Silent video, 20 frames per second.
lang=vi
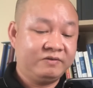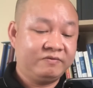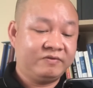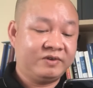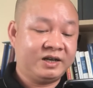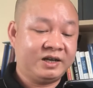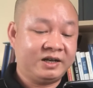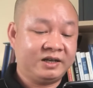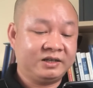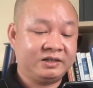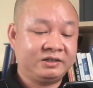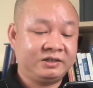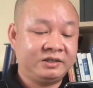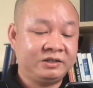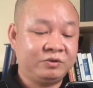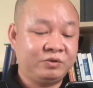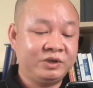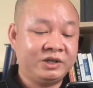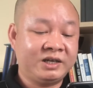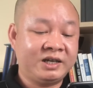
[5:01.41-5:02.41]
Và
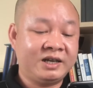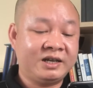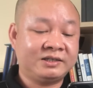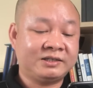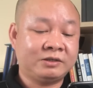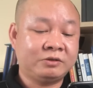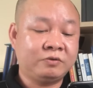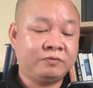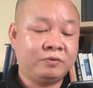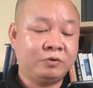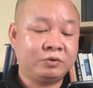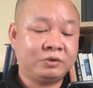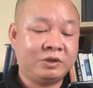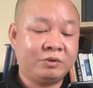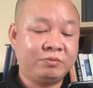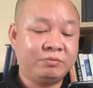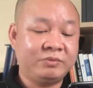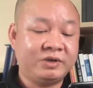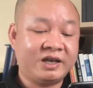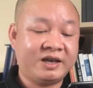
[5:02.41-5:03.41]
trình độ hiện nay là giáo dục phổ
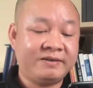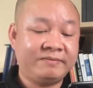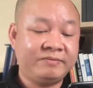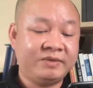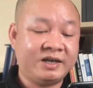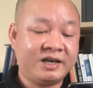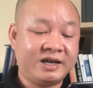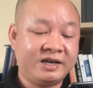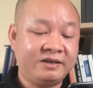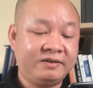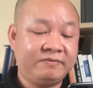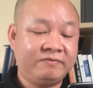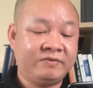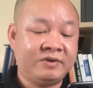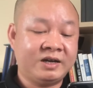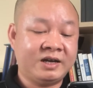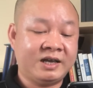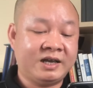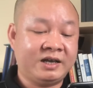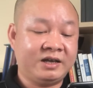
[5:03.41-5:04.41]
thông 12-12
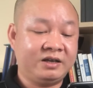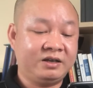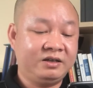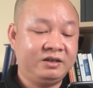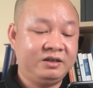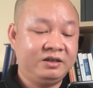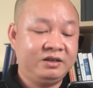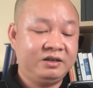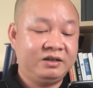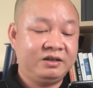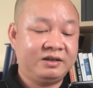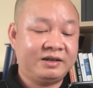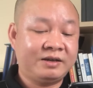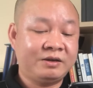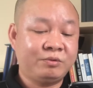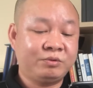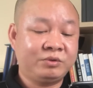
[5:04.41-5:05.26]
và là lao động